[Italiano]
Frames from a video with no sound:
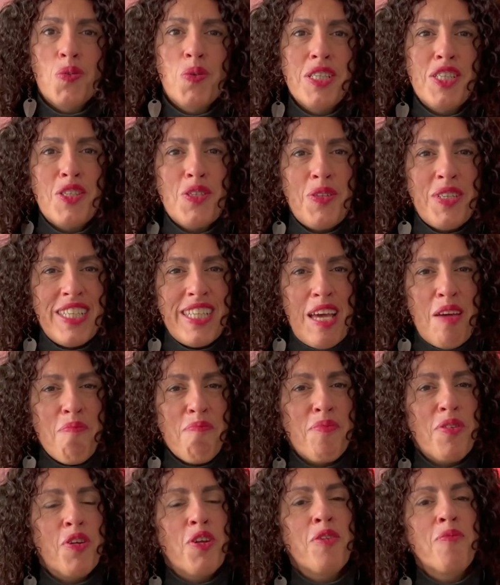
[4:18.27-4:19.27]
Questo è un
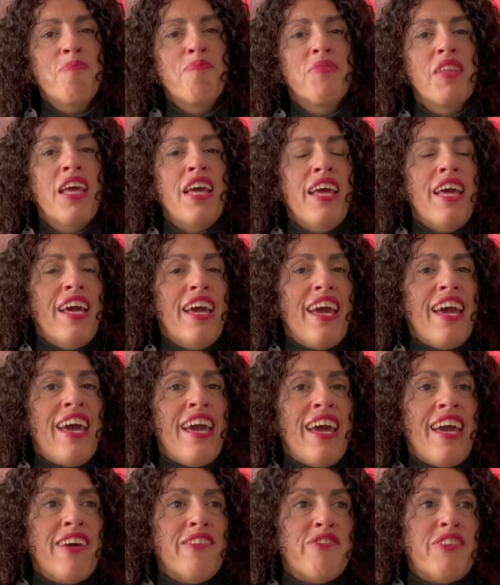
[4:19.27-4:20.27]
esempio, no?
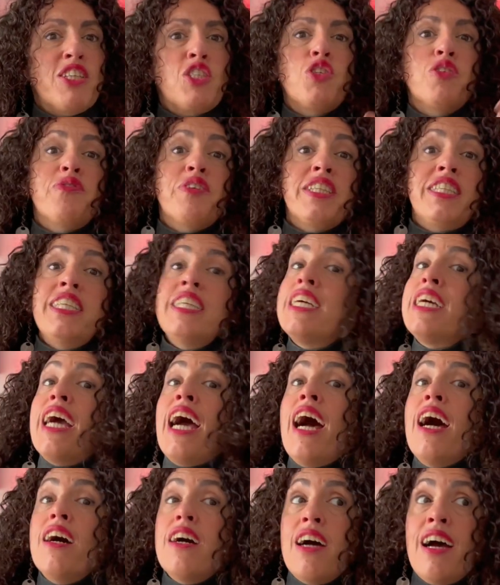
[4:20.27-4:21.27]
E faccio
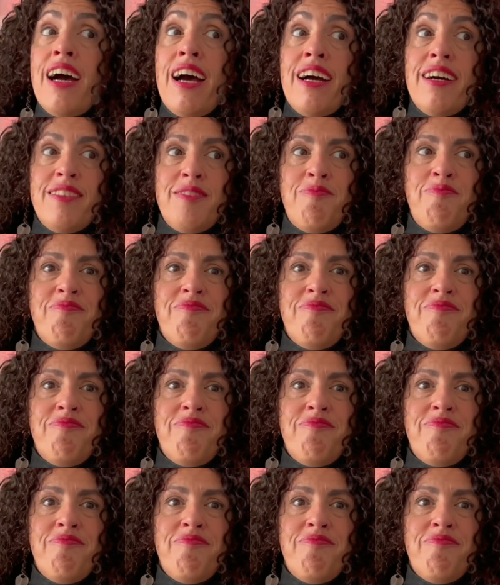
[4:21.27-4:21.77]
fatica a mh,